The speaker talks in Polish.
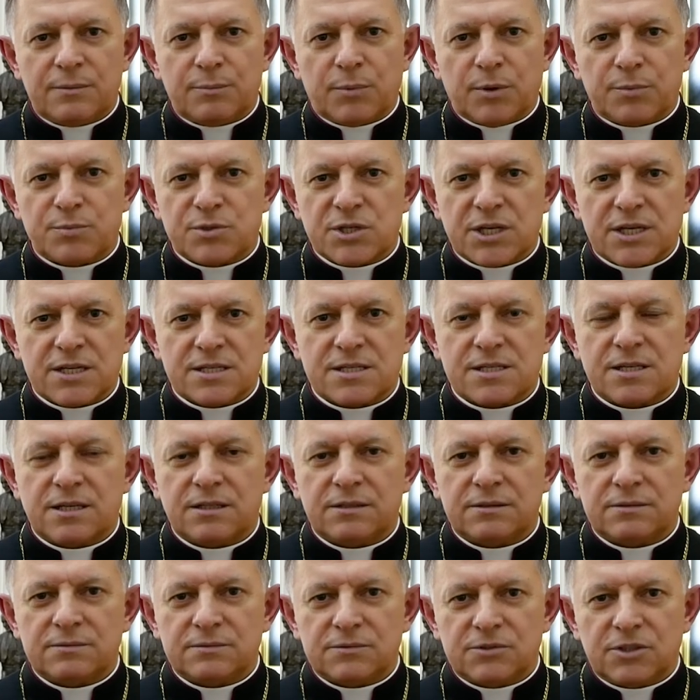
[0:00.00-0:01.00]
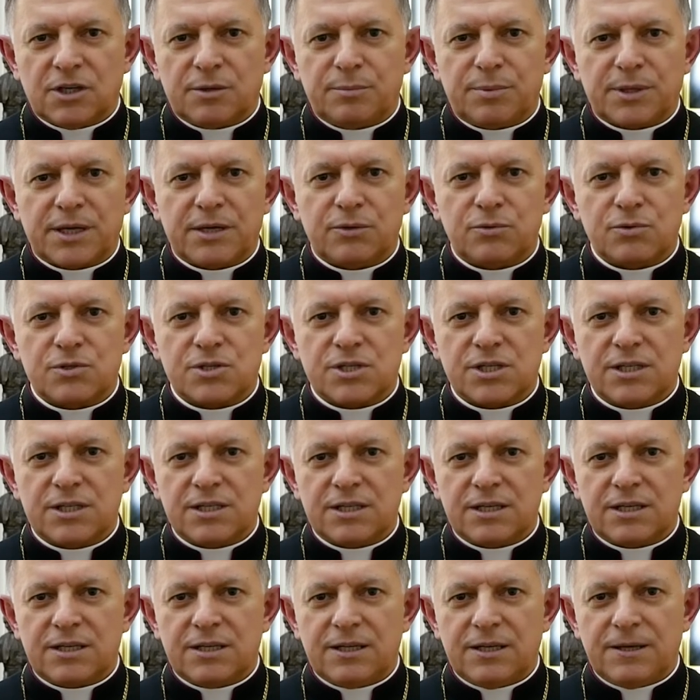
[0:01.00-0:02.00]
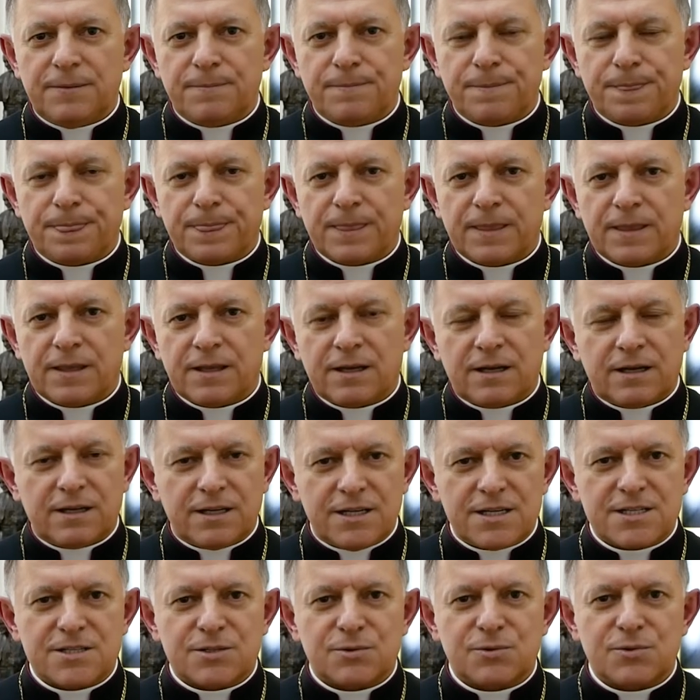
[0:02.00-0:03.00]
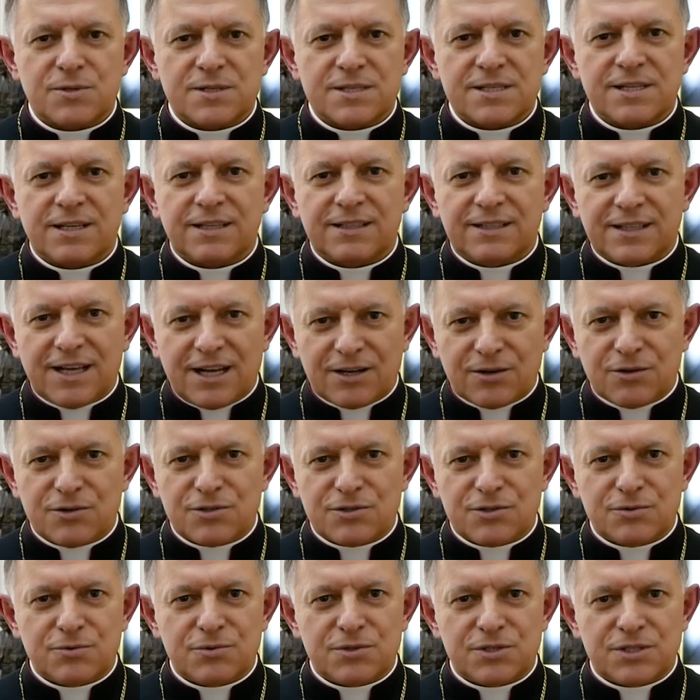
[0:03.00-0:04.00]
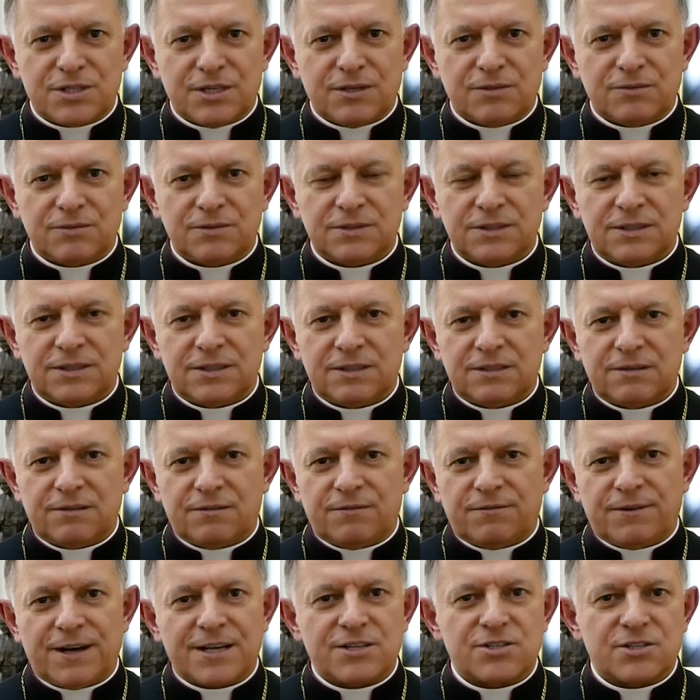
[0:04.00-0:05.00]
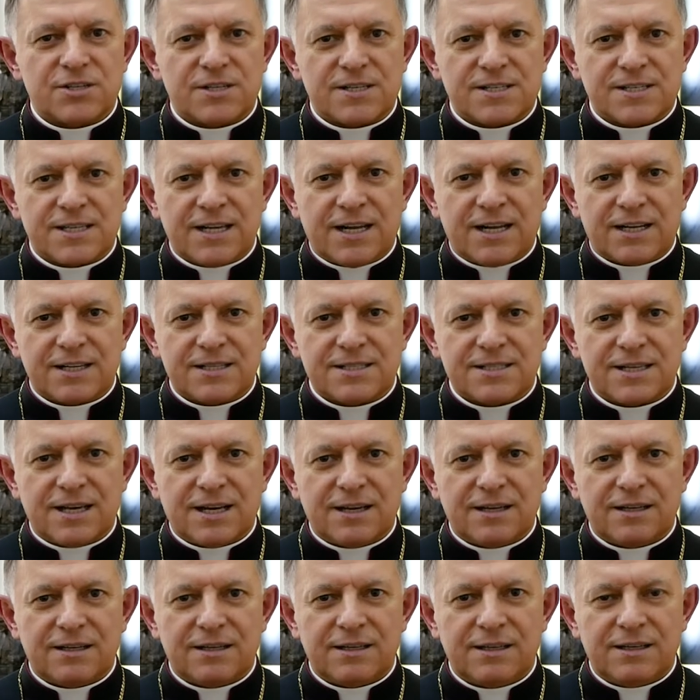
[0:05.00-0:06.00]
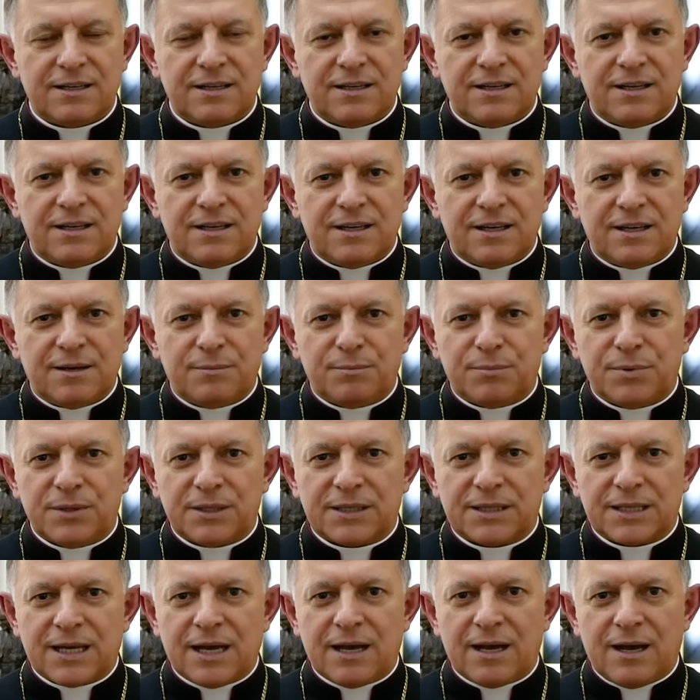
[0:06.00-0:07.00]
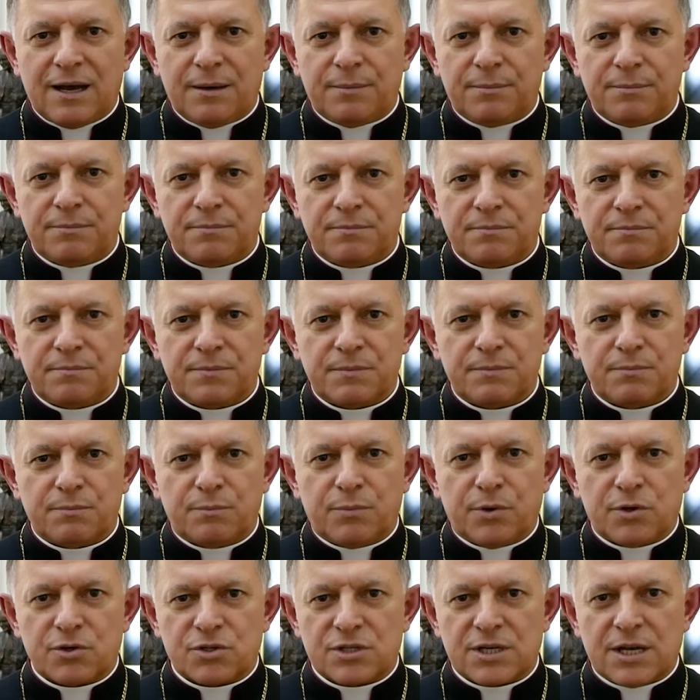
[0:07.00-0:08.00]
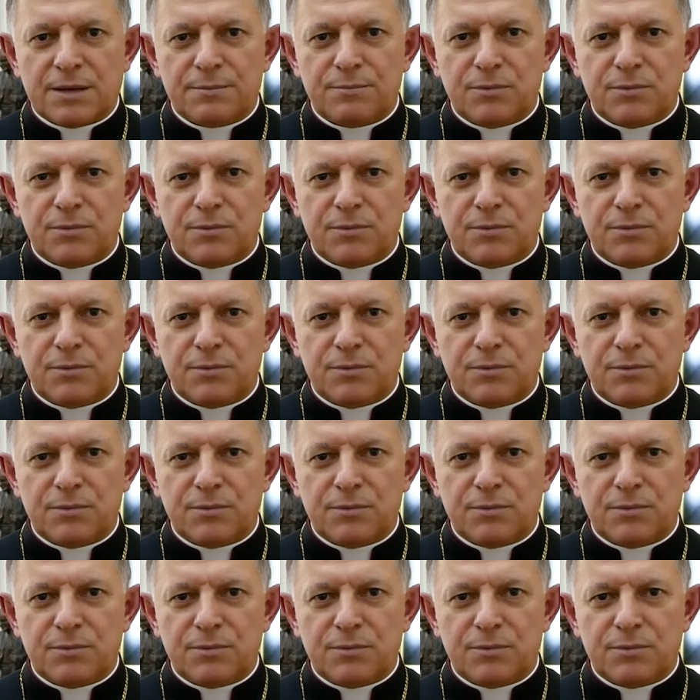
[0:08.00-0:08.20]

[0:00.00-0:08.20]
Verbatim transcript: poprzez dobre uczynki Chrystus narodził się w waszych sercach, by ta Boża